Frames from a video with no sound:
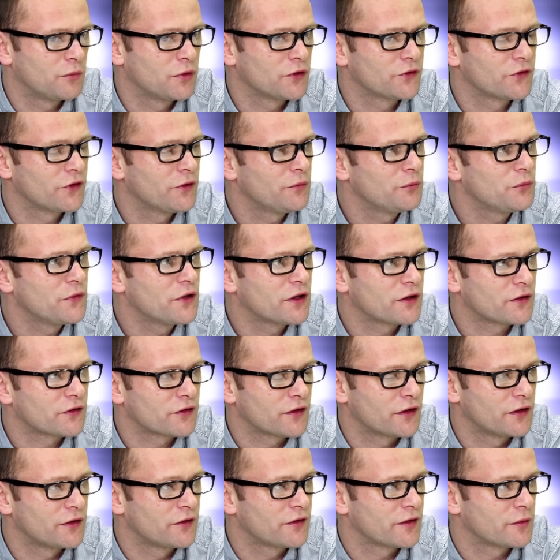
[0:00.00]
bo są
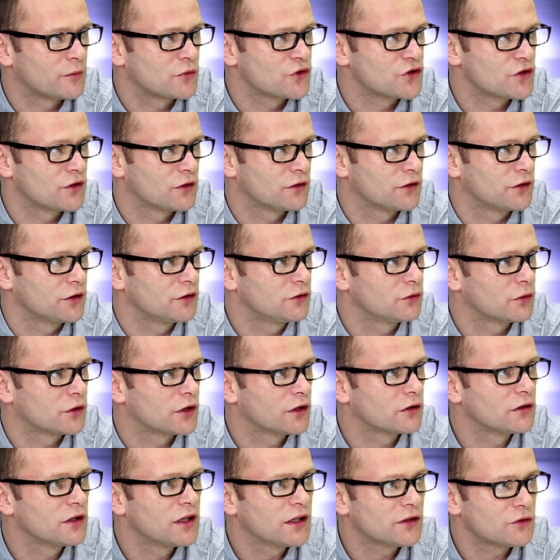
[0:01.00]
miasta i samorządy, które
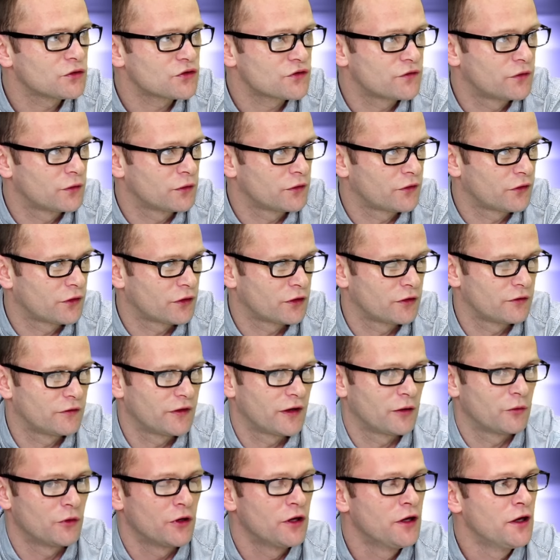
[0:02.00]
od lat już
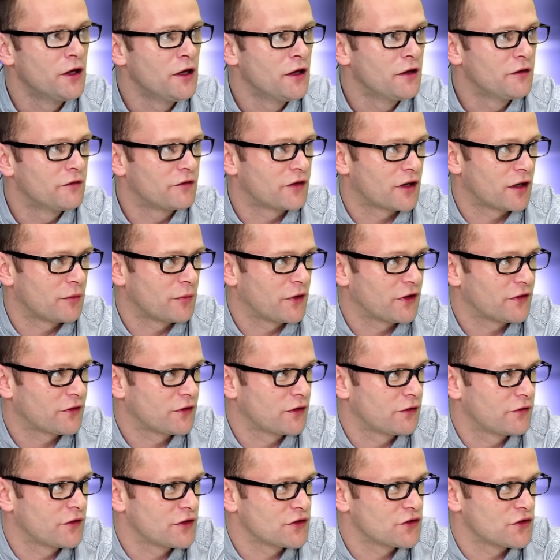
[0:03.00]
funkcjonowały w ramach
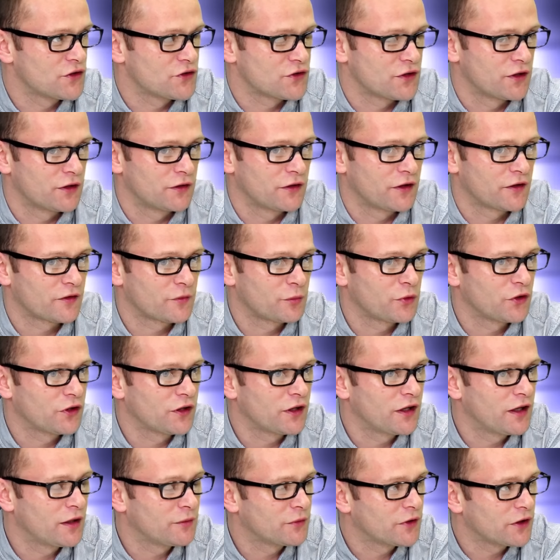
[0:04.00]
stowarzyszeń. Ja
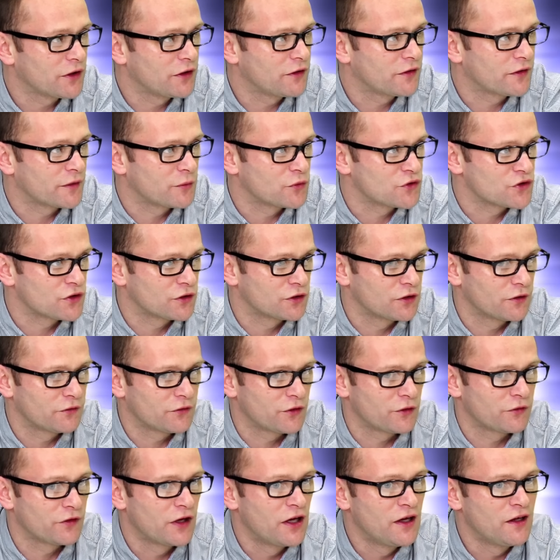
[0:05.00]
spotykałem takich
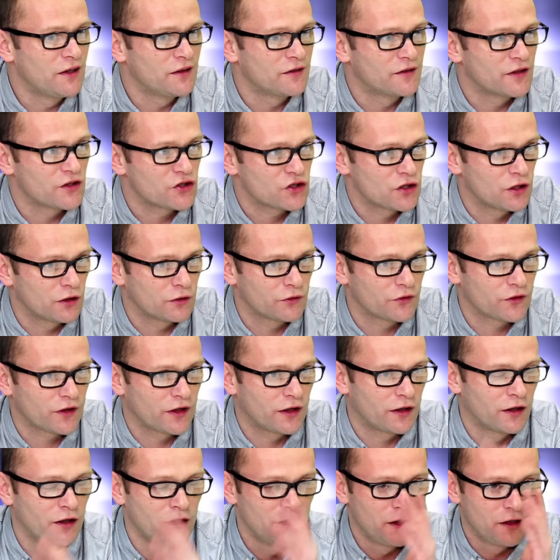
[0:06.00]
samorządowców ze
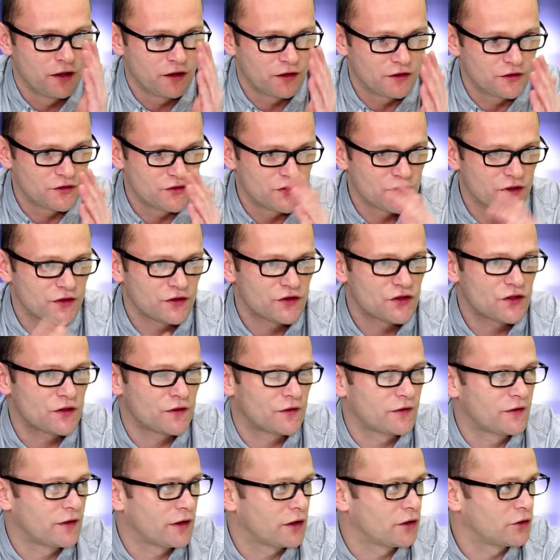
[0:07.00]
Śląska, gdzieś z
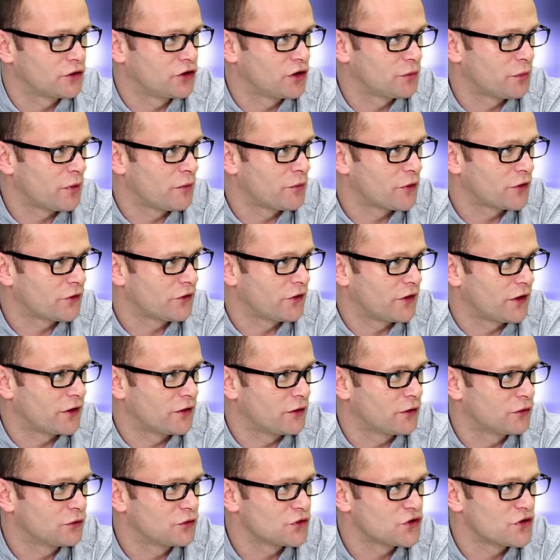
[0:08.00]

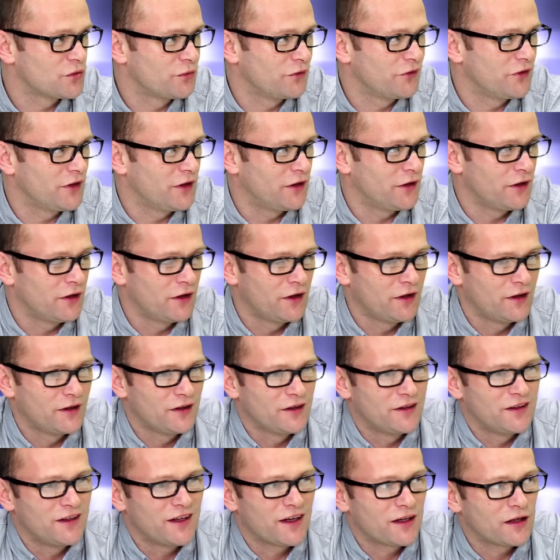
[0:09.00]
zachodniopomorskiego, którzy mówili,
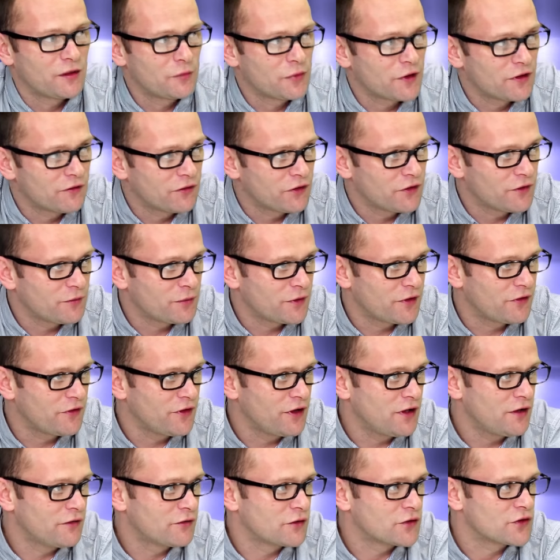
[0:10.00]
Jakie Prawo i
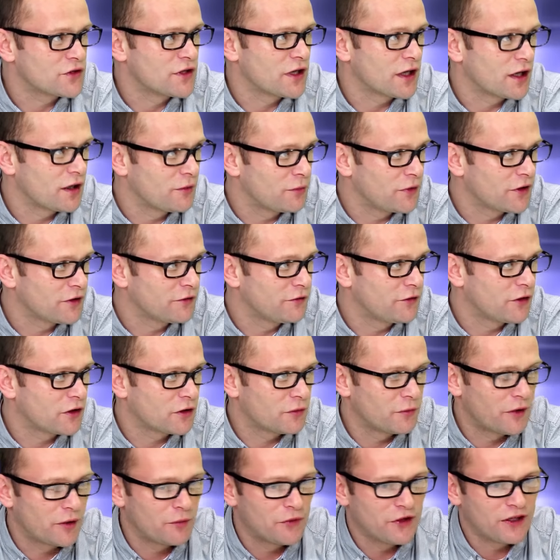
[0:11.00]
Sprawiedliwość, jaka
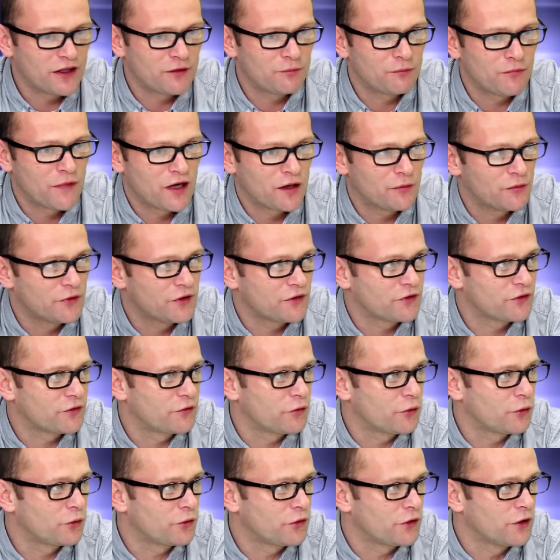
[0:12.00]
platforma? My tam mamy
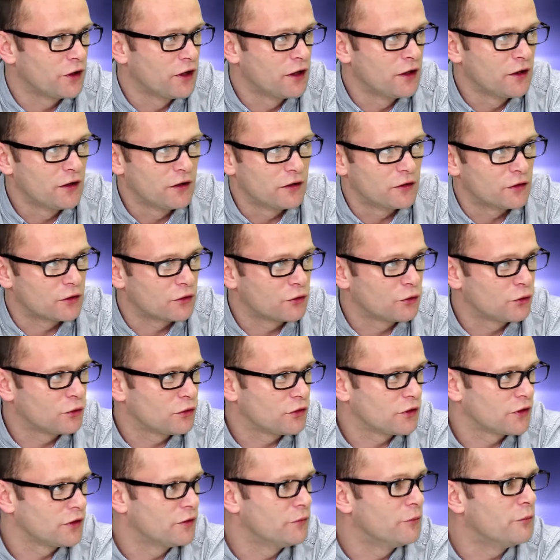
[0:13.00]
swój
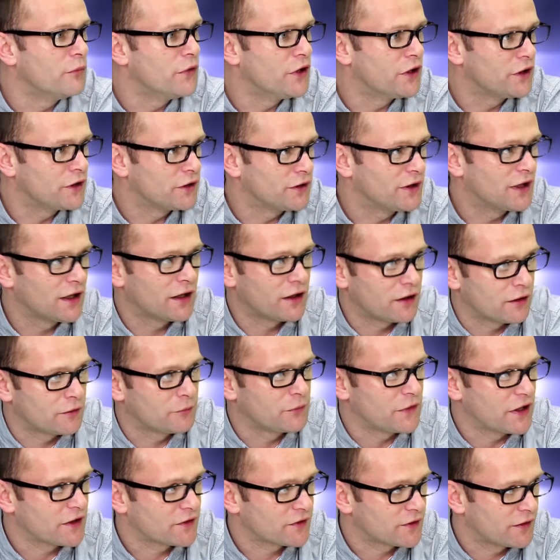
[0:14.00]
ruch, my dla
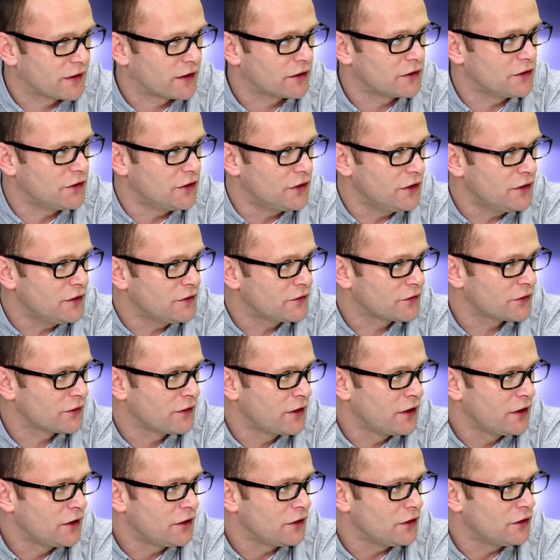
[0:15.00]
miasta X,
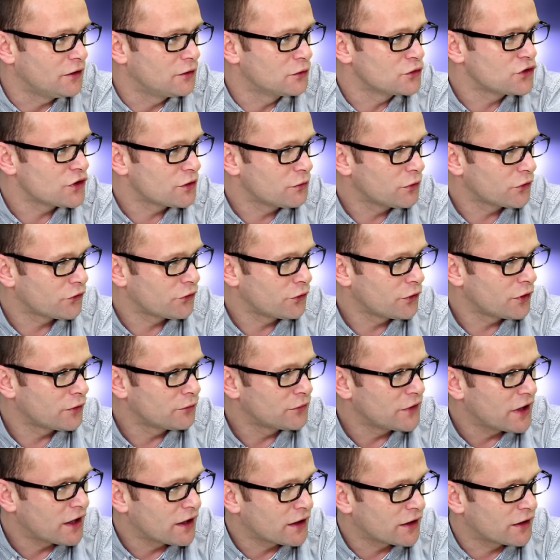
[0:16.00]
i ludzie głosują
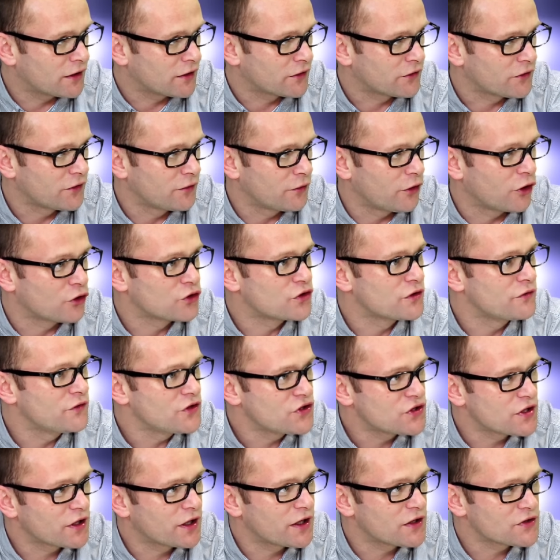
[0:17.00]
na nas.
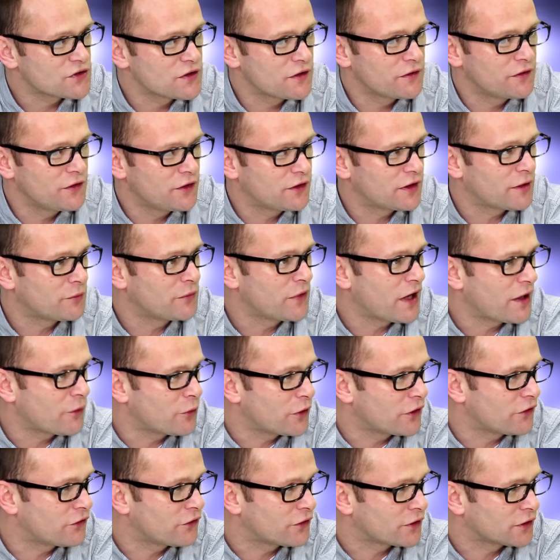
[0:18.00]
Oczywiście każdy z nich tam miał
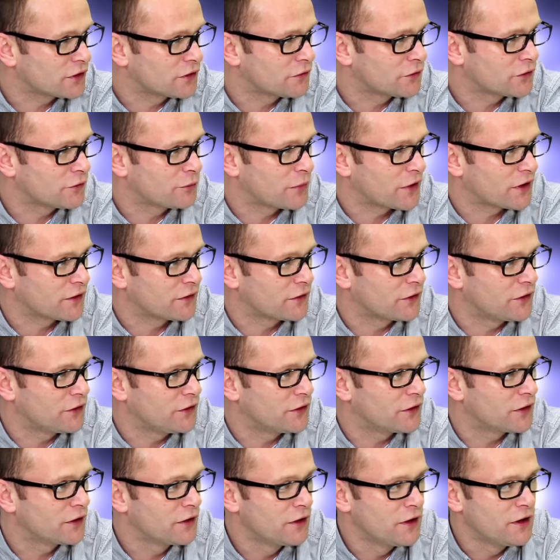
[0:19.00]
jakiś rodowód
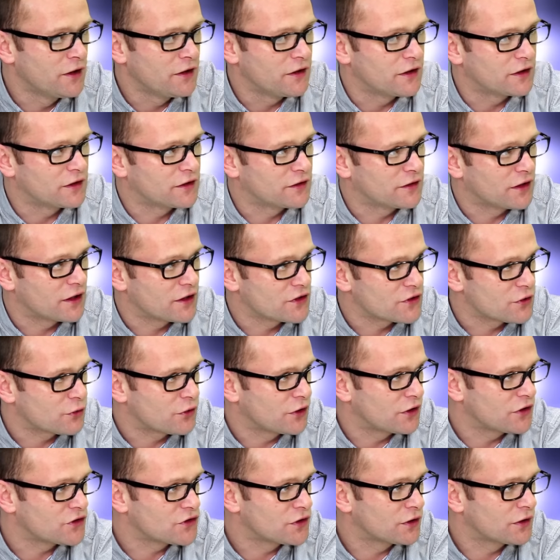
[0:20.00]
partyjny. Jeden należał
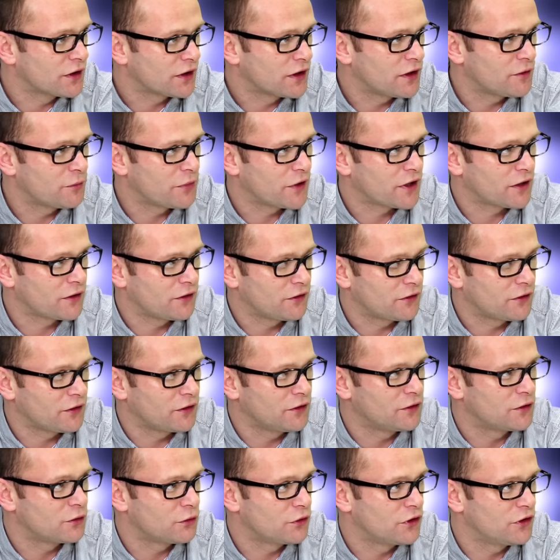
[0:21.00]
kiedyś do takiej
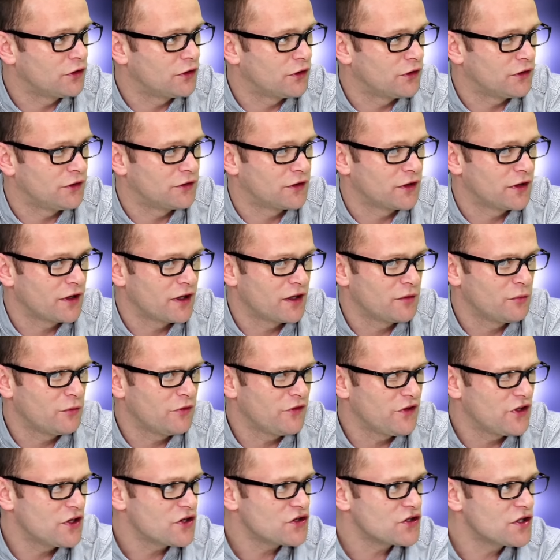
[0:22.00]
partii, drugi do innej, ale
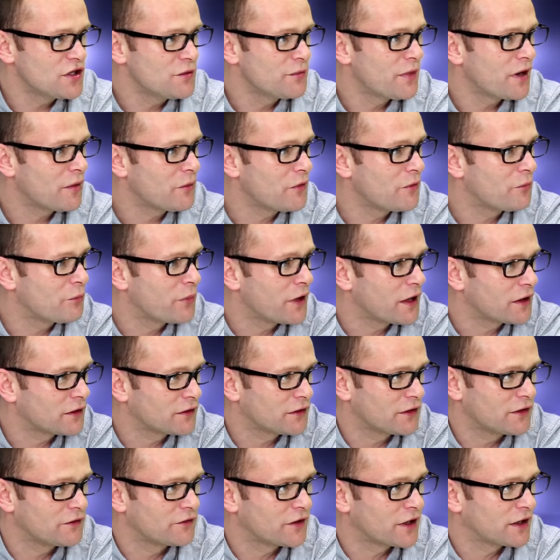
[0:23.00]
mówi, jeśli mamy
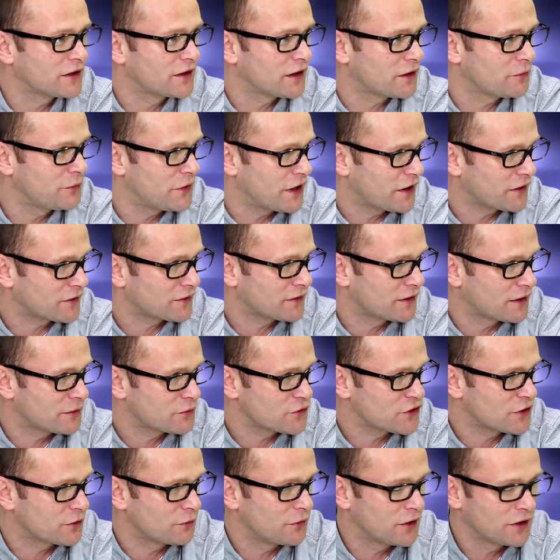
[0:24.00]
partie w radach miast na
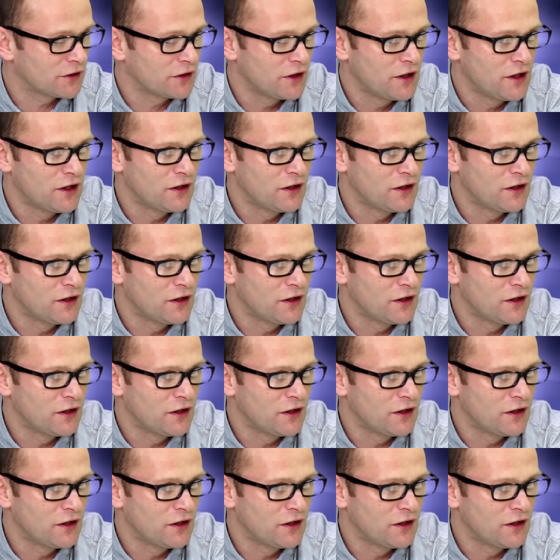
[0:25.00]
przykład,